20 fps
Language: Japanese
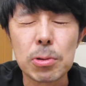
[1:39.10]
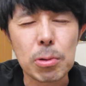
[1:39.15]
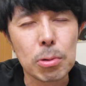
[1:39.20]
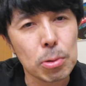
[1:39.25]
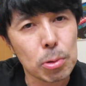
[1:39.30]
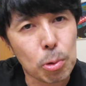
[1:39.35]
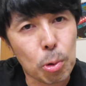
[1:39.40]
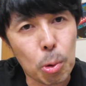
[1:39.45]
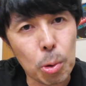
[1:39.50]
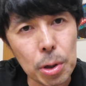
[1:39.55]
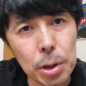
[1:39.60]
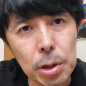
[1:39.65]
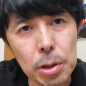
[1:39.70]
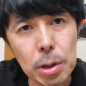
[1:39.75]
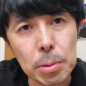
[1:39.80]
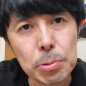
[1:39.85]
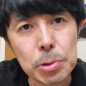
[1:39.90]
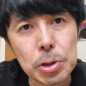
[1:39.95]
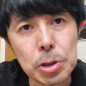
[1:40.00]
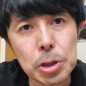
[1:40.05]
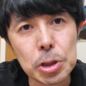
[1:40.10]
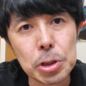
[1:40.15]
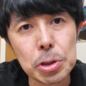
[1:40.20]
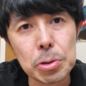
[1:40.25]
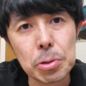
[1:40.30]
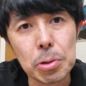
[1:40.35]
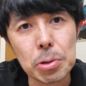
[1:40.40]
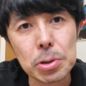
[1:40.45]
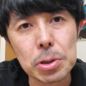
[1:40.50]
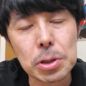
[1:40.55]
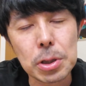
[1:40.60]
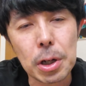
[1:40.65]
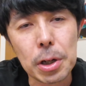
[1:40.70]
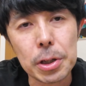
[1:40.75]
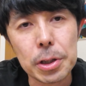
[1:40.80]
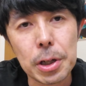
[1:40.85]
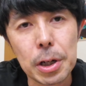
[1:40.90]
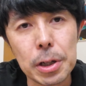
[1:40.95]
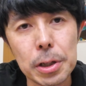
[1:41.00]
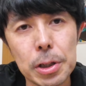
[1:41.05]
なんでこれが多分一応
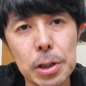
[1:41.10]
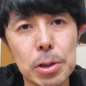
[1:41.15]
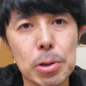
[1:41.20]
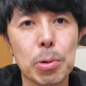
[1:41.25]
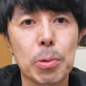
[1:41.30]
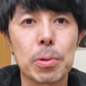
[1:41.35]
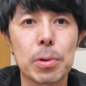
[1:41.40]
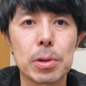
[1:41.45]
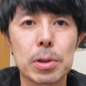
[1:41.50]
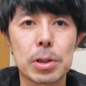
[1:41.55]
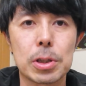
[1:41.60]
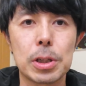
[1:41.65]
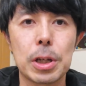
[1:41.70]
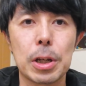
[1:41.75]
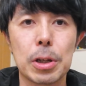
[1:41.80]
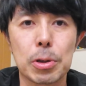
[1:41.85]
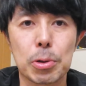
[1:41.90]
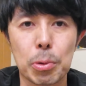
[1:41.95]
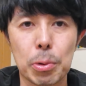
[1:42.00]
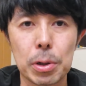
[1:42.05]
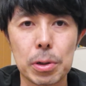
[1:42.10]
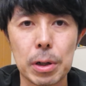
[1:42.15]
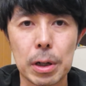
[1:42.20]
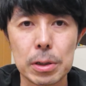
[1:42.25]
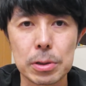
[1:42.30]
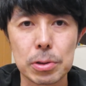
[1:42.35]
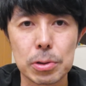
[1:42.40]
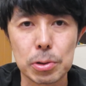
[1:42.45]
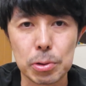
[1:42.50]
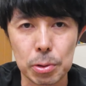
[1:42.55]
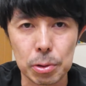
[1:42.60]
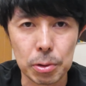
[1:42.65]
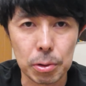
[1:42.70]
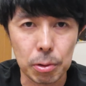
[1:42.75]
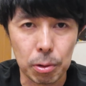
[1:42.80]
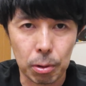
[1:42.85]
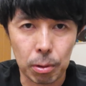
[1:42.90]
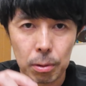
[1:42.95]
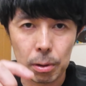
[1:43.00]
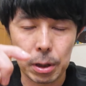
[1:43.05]
最大にと綺麗に撮れるはずそれ
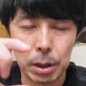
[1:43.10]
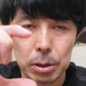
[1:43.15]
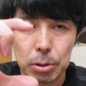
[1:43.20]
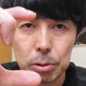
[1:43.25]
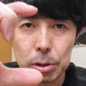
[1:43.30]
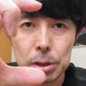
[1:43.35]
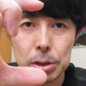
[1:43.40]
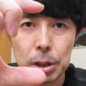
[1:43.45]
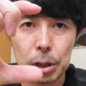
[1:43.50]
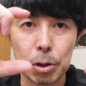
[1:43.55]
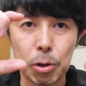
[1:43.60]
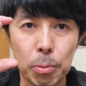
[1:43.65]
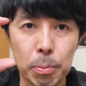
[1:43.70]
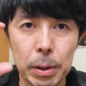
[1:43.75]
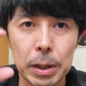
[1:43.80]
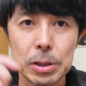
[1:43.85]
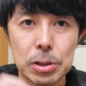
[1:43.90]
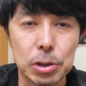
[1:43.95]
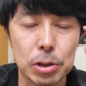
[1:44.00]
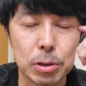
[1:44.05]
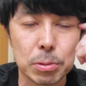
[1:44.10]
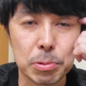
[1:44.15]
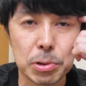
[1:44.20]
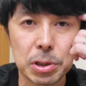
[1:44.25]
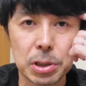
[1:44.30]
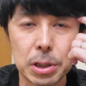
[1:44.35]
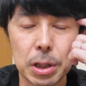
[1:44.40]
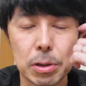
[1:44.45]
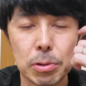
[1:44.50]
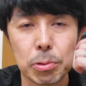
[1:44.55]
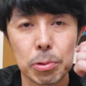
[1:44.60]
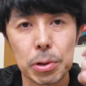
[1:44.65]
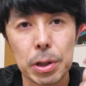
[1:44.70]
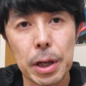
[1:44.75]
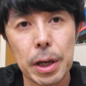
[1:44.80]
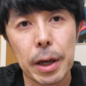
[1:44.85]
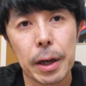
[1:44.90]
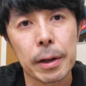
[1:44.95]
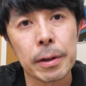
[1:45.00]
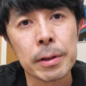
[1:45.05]
を、えーと、1.4倍ズームしてるの
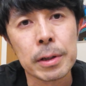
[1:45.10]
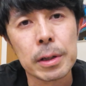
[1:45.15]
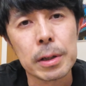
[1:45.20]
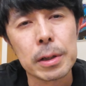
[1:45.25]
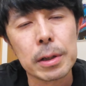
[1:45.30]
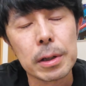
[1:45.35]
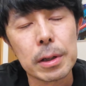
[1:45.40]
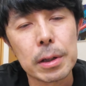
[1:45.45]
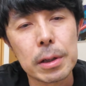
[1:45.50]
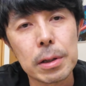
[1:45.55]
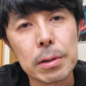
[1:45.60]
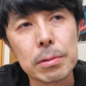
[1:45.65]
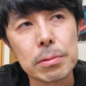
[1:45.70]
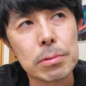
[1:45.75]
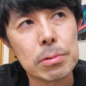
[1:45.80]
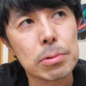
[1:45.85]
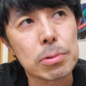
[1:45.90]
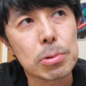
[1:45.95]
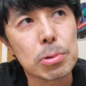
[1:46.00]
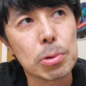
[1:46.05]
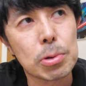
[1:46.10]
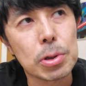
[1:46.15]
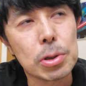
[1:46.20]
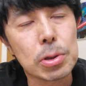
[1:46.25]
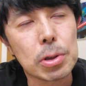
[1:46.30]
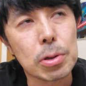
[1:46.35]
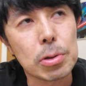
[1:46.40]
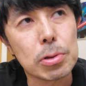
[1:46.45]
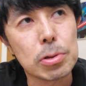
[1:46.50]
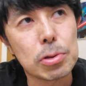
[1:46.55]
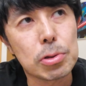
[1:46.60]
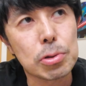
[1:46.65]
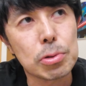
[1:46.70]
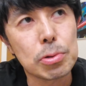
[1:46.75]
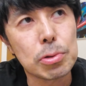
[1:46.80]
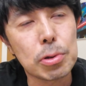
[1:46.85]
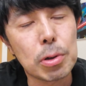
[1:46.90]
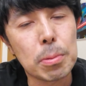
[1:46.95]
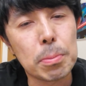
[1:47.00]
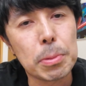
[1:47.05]
でうんと
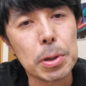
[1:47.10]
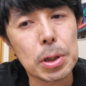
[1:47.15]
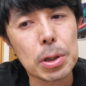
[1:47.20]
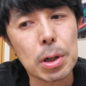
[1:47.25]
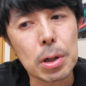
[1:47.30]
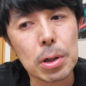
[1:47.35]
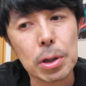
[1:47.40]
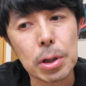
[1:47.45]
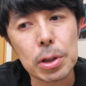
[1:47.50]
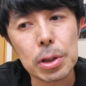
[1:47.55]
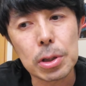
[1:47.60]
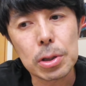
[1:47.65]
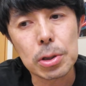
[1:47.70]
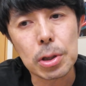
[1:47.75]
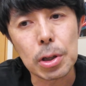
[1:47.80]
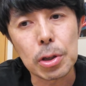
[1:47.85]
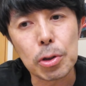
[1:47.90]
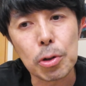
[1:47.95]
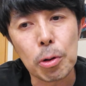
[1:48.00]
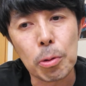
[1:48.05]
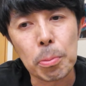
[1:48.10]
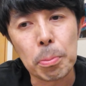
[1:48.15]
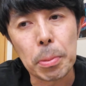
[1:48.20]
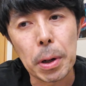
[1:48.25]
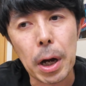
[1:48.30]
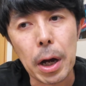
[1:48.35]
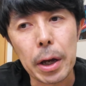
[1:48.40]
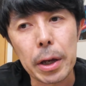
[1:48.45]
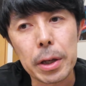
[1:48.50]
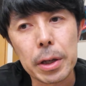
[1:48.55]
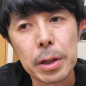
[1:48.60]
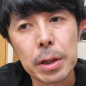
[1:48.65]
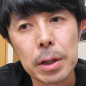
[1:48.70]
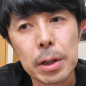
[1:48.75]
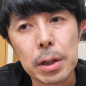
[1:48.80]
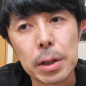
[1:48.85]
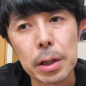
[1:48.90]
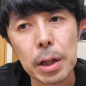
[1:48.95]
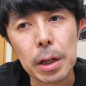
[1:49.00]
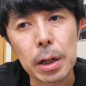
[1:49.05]
14mm×1.4 倍
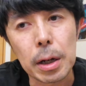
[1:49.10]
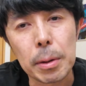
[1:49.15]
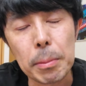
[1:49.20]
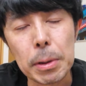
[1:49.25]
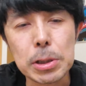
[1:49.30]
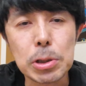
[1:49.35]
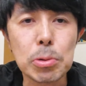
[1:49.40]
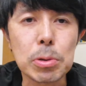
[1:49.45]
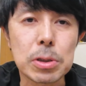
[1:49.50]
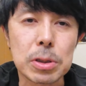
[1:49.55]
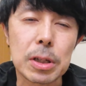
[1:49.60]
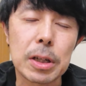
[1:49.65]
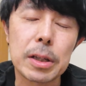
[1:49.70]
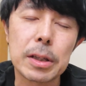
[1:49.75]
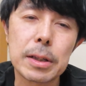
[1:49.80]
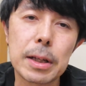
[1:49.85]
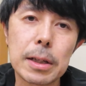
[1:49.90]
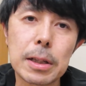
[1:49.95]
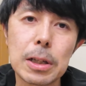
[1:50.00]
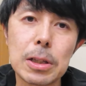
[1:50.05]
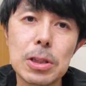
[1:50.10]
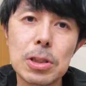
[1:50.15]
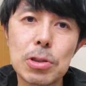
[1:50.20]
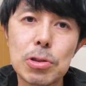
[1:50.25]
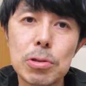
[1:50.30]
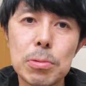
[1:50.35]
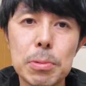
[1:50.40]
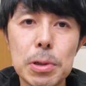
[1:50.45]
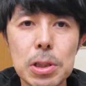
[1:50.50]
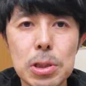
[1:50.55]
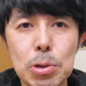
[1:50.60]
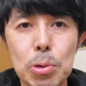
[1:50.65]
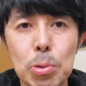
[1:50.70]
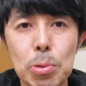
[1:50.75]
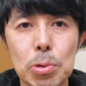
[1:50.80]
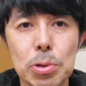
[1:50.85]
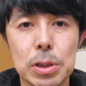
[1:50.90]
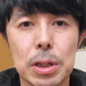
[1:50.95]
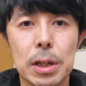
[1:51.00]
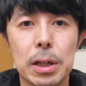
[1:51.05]
7まあそうですね大体 20mm
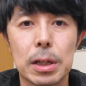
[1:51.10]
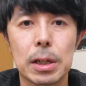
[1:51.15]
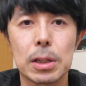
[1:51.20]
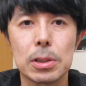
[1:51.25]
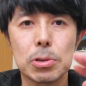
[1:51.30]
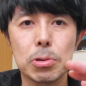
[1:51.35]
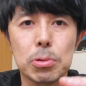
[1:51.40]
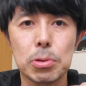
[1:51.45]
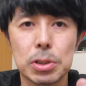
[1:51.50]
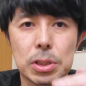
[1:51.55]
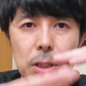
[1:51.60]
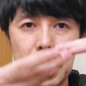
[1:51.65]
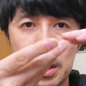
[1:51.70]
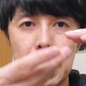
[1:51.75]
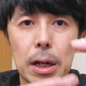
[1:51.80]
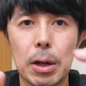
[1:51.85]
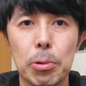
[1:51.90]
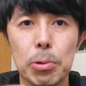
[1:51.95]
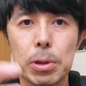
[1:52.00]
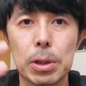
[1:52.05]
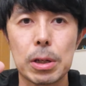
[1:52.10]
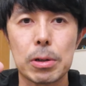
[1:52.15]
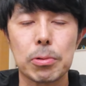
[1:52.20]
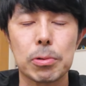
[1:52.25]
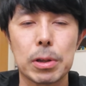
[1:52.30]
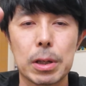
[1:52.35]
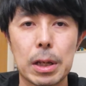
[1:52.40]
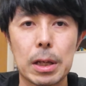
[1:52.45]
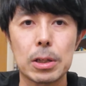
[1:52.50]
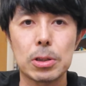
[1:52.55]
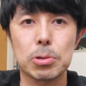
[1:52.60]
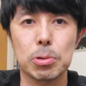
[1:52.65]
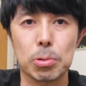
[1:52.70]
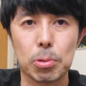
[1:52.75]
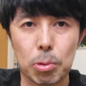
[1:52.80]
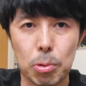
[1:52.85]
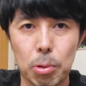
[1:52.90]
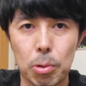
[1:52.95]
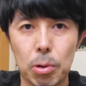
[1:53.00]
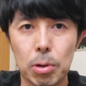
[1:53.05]
相当じゃないかなちょっと下から折ってるのでねちょっ
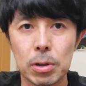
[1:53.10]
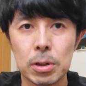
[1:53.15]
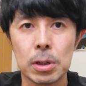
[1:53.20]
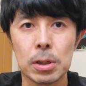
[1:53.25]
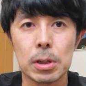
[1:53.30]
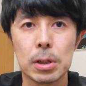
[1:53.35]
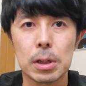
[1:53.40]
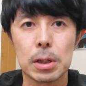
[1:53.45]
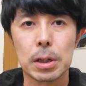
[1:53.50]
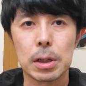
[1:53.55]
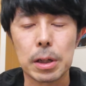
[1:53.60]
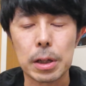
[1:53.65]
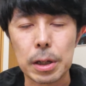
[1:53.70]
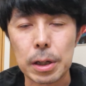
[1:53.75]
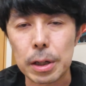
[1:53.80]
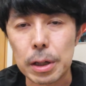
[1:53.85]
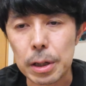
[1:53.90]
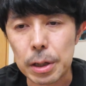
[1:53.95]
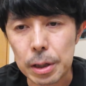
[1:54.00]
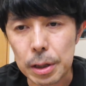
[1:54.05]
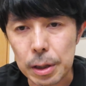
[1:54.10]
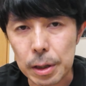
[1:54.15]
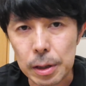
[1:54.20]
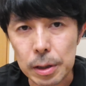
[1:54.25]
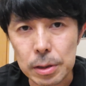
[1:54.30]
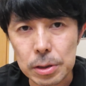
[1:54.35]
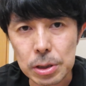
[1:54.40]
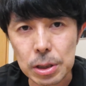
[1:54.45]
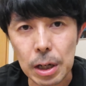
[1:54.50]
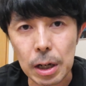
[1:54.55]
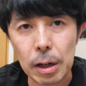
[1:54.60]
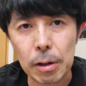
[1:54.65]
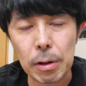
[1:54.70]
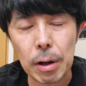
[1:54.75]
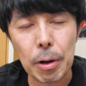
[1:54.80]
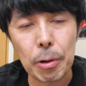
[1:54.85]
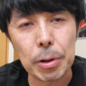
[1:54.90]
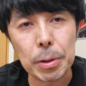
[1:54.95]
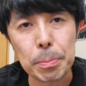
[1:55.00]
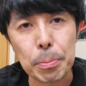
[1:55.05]
とこうえー、下から
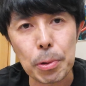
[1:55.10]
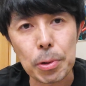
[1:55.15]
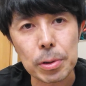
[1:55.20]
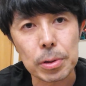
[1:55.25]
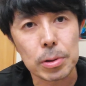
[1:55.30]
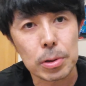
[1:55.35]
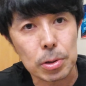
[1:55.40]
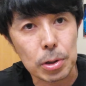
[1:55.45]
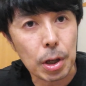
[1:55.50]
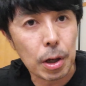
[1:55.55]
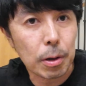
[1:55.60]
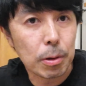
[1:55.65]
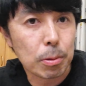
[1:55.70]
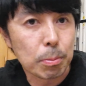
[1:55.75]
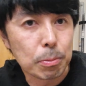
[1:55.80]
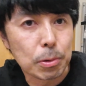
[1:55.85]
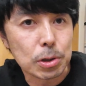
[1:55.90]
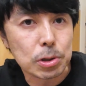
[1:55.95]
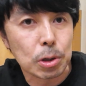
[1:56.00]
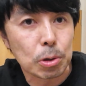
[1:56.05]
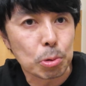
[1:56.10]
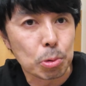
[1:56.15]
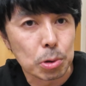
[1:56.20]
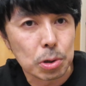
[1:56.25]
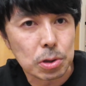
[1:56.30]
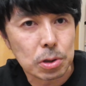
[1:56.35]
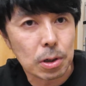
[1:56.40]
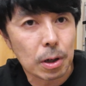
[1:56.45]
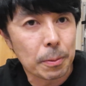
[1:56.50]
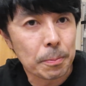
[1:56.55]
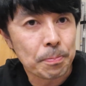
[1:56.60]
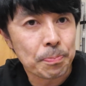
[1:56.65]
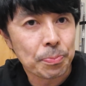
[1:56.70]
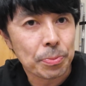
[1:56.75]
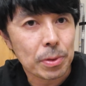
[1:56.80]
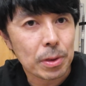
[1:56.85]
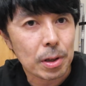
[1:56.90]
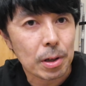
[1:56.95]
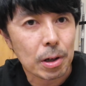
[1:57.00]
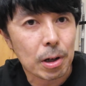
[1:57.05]
の煽りっぽい。で、皆さんどうですか
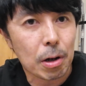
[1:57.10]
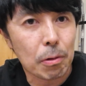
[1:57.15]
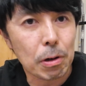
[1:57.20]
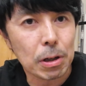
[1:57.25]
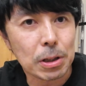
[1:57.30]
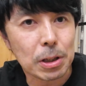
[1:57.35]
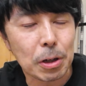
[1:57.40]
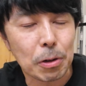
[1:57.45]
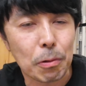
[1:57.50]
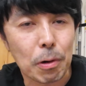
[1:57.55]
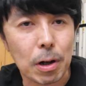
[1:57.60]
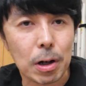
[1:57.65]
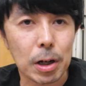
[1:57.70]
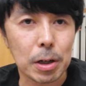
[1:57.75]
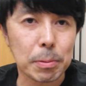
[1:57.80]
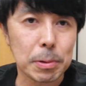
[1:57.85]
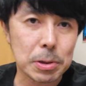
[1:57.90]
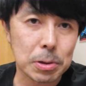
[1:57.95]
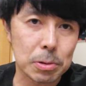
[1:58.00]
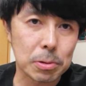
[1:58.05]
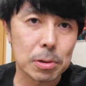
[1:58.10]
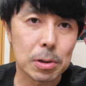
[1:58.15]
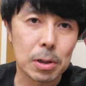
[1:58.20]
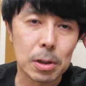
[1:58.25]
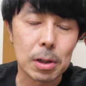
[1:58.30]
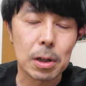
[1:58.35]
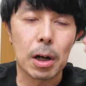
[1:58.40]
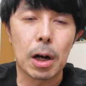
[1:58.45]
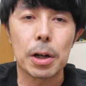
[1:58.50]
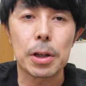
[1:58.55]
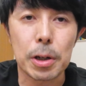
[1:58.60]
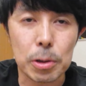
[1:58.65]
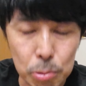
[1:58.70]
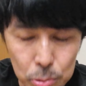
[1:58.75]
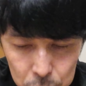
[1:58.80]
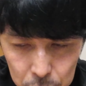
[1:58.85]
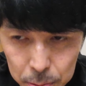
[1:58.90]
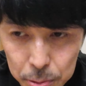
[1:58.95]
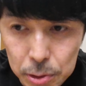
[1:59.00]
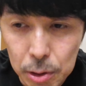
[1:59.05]
変わったの分かりますありが
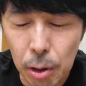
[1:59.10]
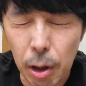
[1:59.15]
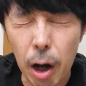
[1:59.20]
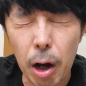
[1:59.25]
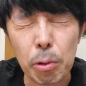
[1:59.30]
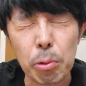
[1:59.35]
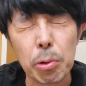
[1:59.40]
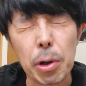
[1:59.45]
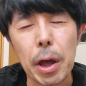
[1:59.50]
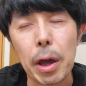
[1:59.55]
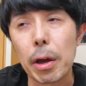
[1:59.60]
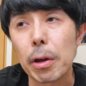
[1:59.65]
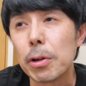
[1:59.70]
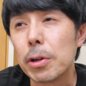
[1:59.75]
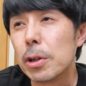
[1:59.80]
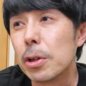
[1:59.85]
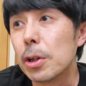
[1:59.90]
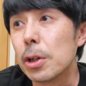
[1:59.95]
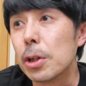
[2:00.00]
とうございました。あのね、